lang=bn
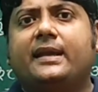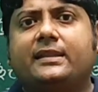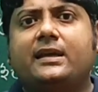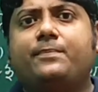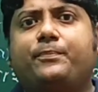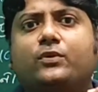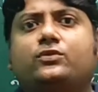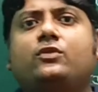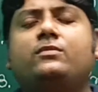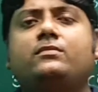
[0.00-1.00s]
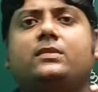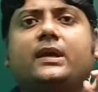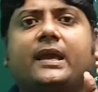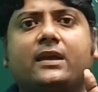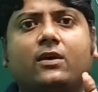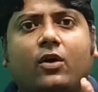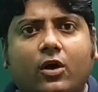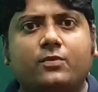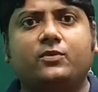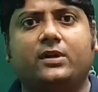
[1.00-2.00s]
এদের প্রথম এই
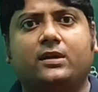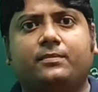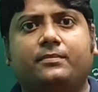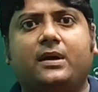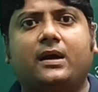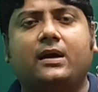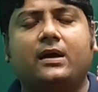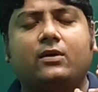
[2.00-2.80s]
হরমোনের বা